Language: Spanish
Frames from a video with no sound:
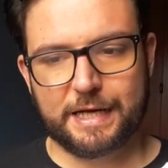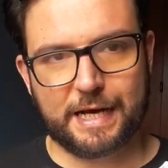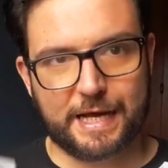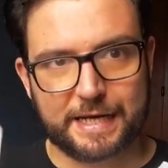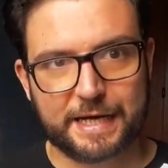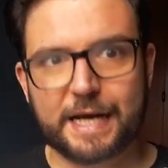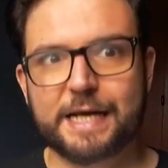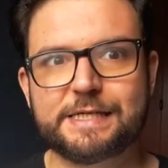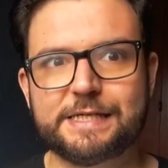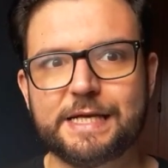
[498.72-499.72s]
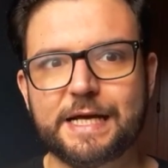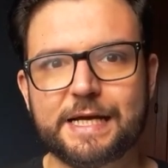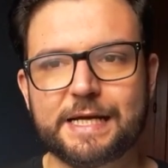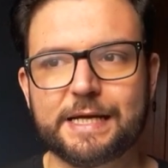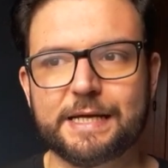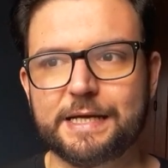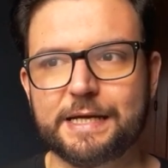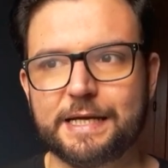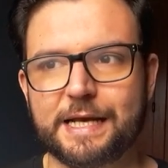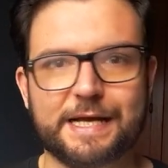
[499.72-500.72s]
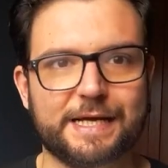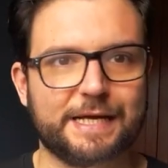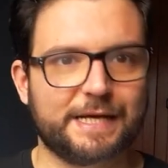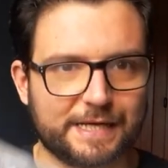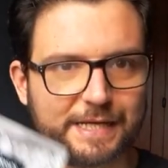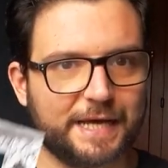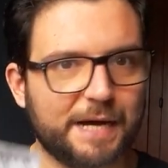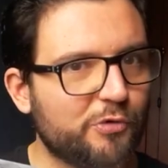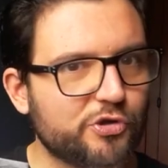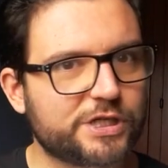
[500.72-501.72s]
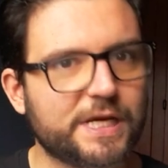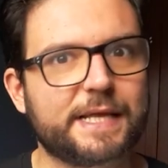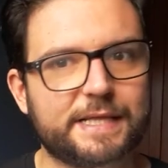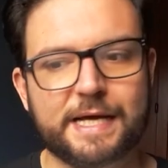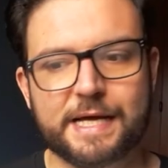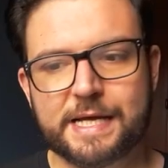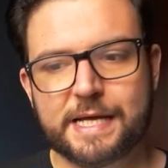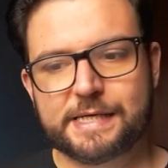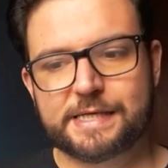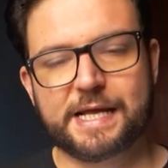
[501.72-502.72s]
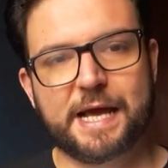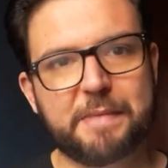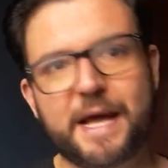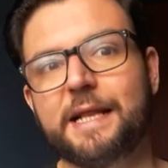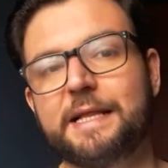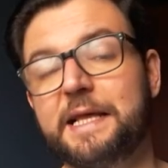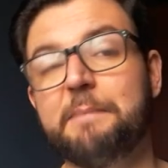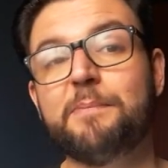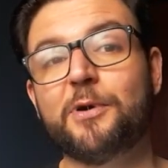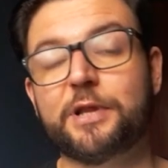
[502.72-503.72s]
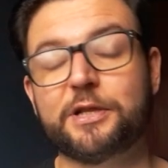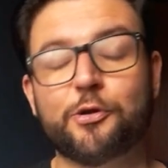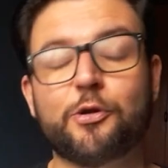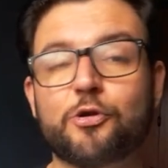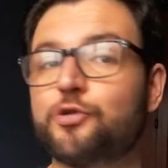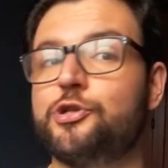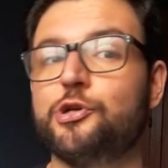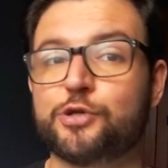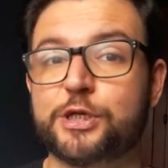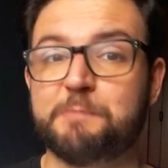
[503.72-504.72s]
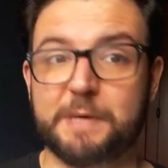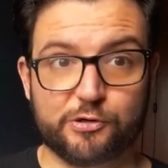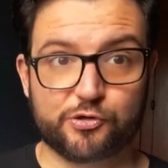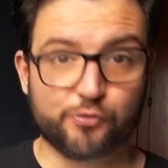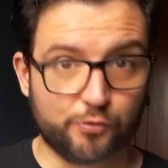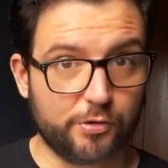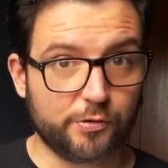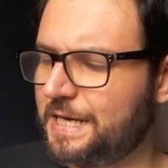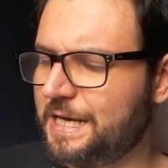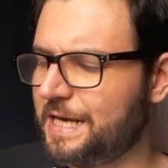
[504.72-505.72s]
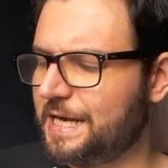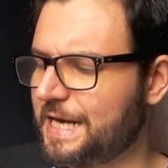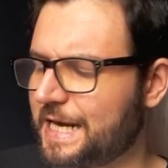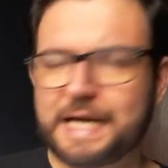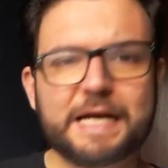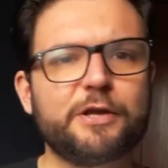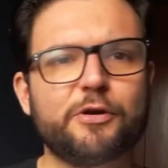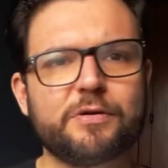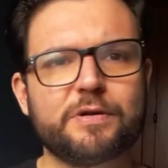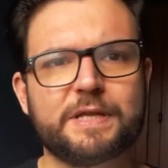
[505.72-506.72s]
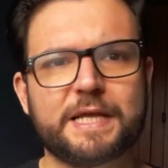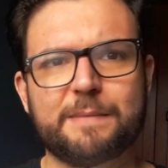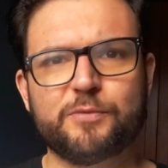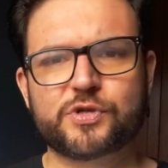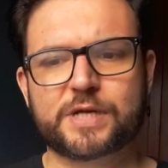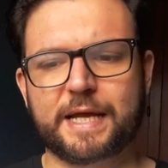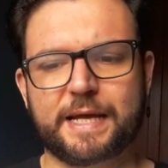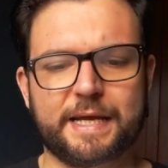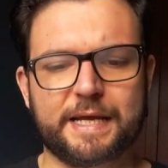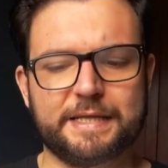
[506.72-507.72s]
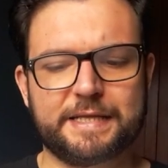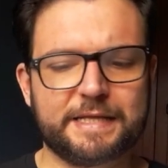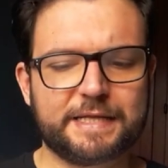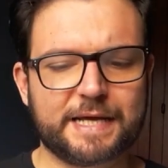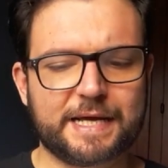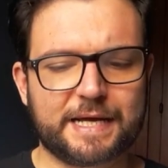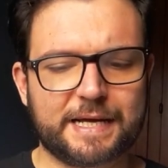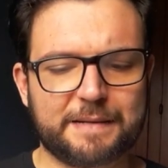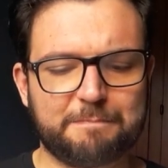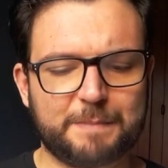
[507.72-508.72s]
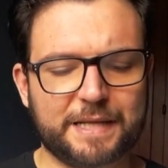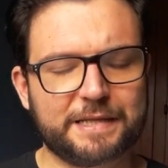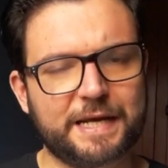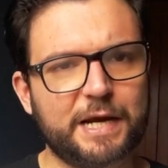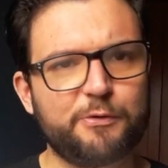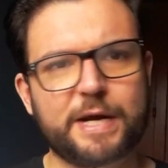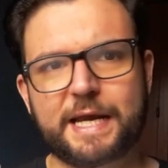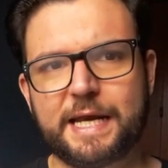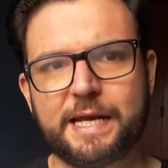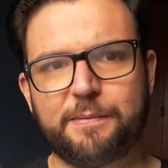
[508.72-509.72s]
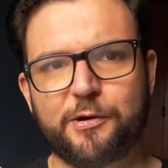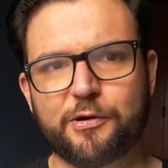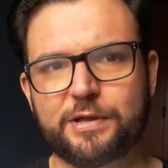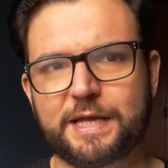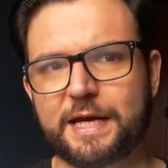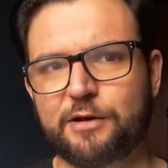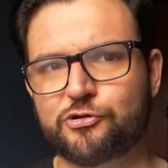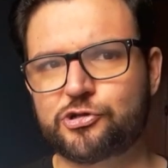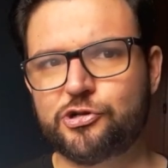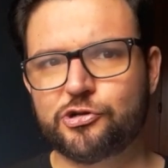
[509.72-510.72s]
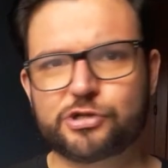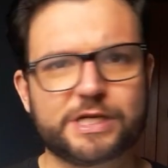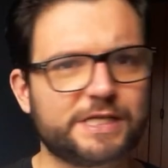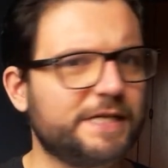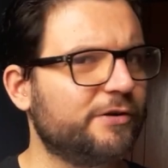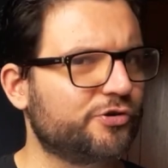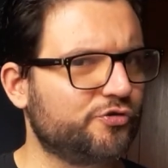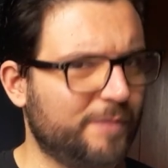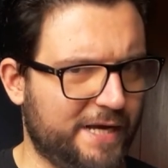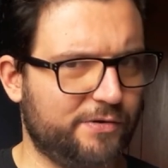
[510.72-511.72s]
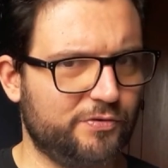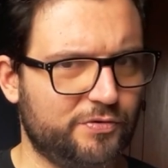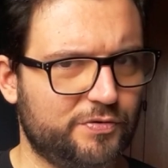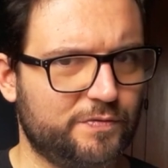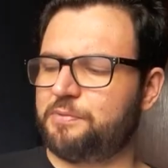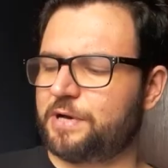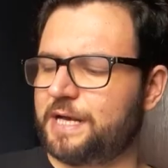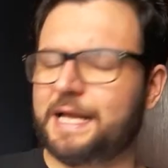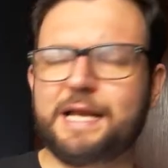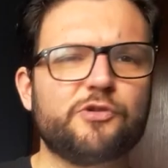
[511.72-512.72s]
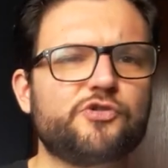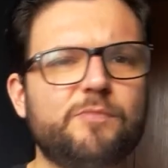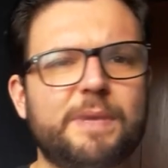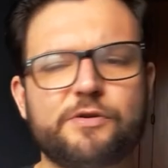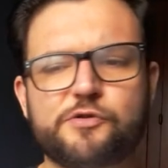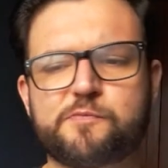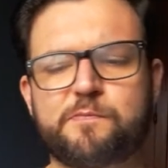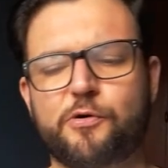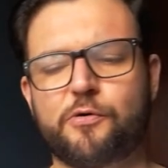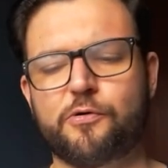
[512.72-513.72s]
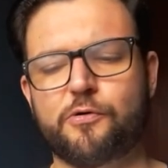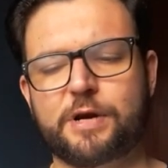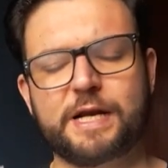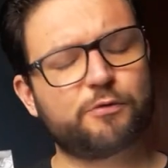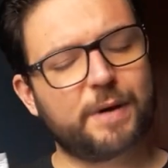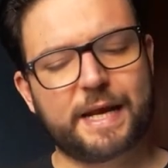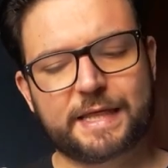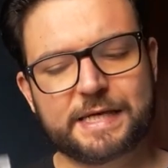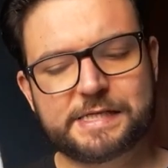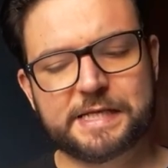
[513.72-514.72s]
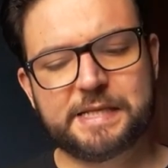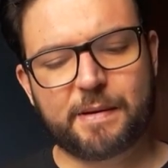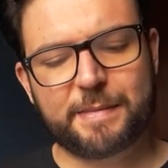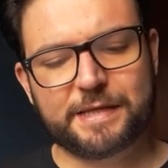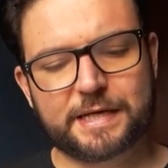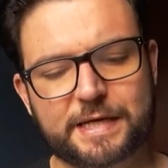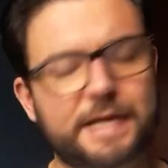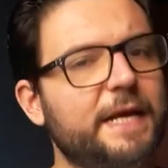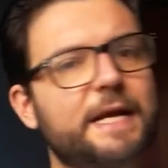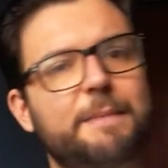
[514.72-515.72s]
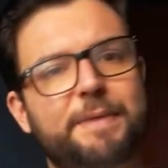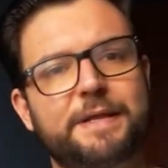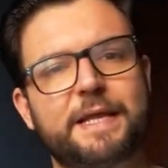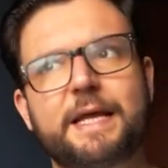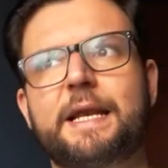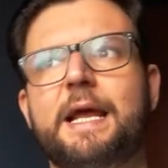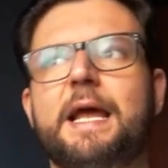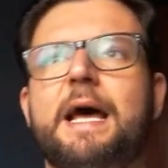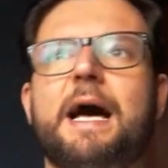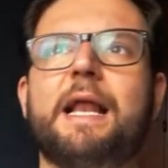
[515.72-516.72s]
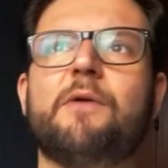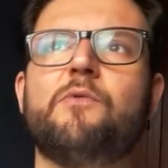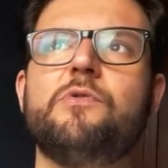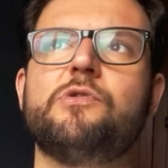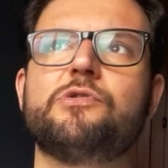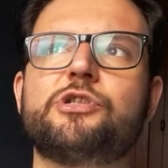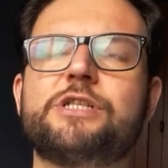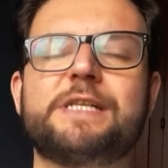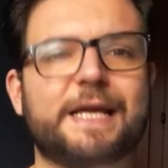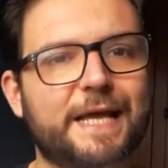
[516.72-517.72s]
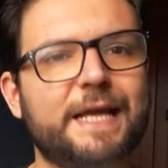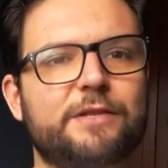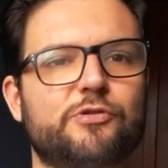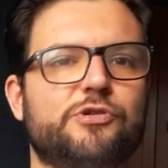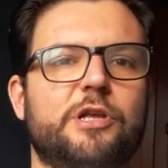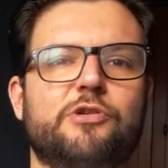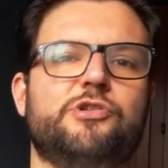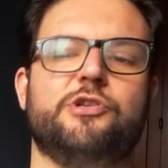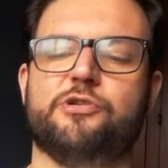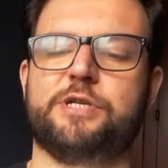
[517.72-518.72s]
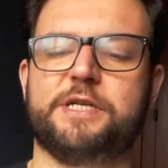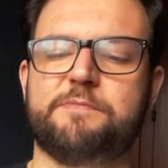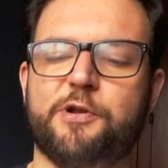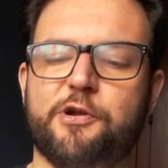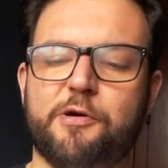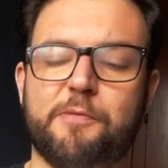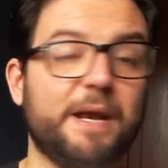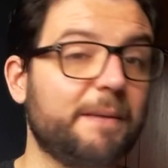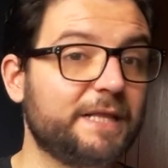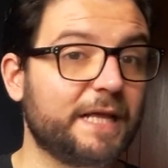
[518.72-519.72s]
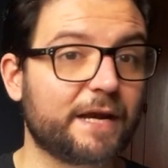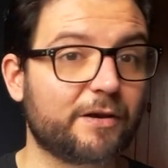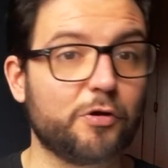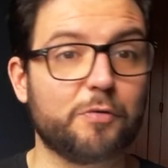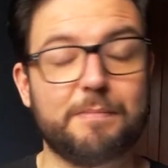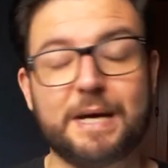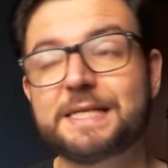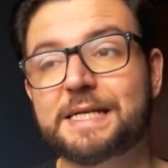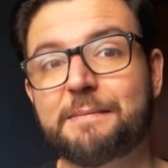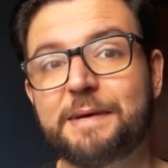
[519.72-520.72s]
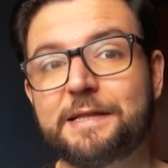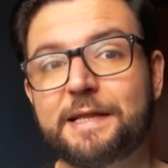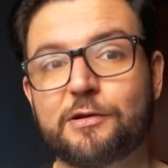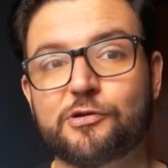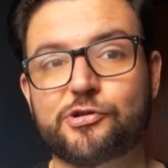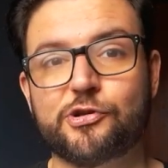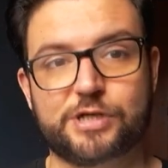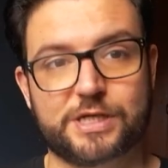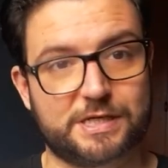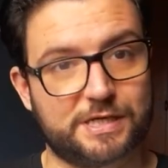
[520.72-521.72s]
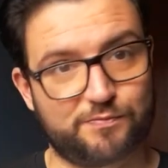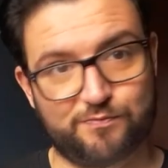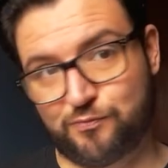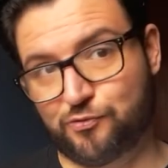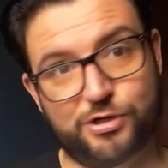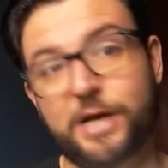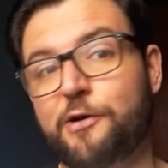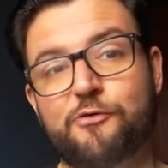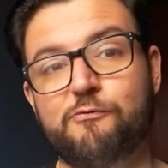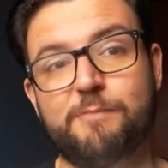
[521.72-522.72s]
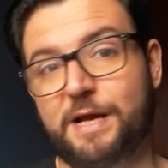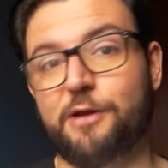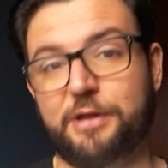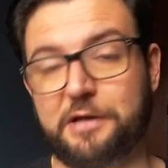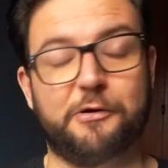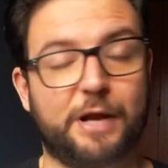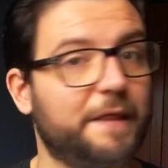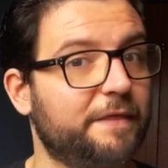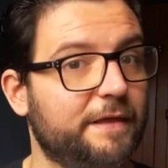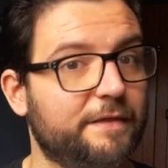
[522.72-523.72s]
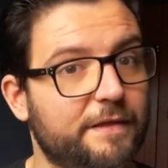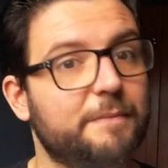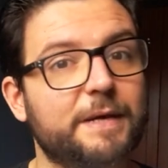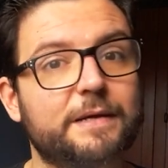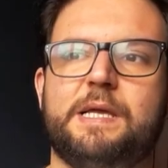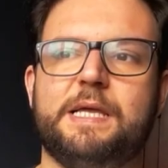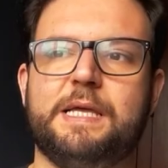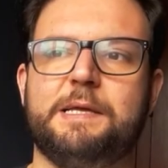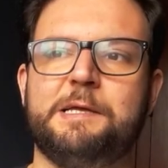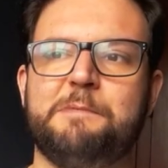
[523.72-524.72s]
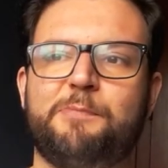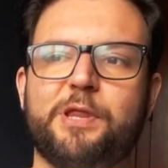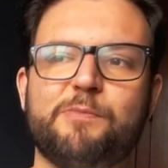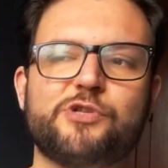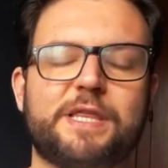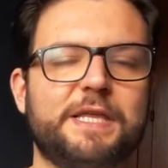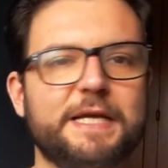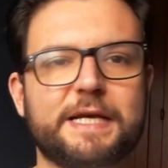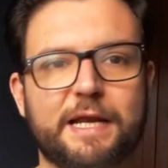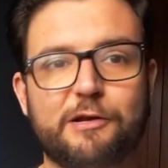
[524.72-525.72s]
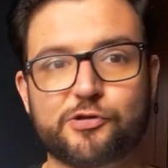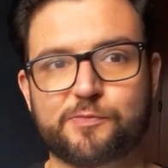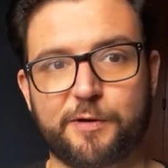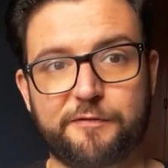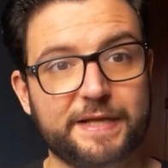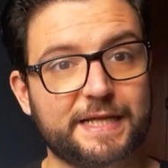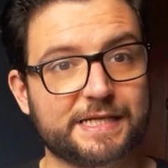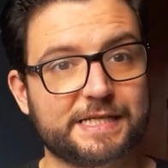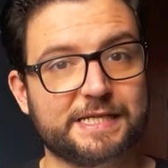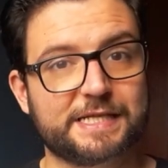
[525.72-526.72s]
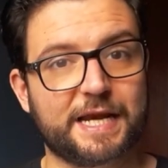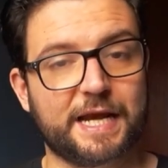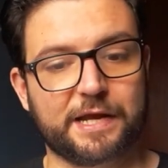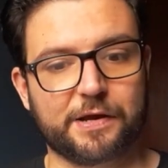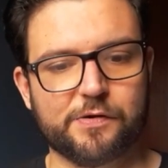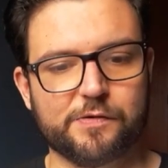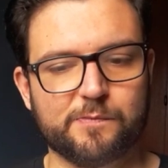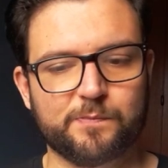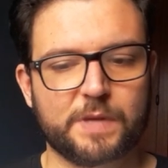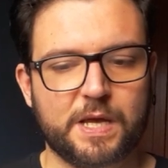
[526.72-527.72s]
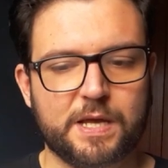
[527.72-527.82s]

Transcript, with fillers: la iglesia, eh, la digamos secta, se llama el templo de todos los dioses menos uno. La religión, digamos que intenta mantener un equilibrio entre los dioses y los humanos, porque los humanos por naturaleza instintivamente quieren aprender algunos secretos de los dioses, pero para evitarlo, básicamente los dioses les pusieron un velo de ignorancia encima. Y podemos decir que los profetas de esta religión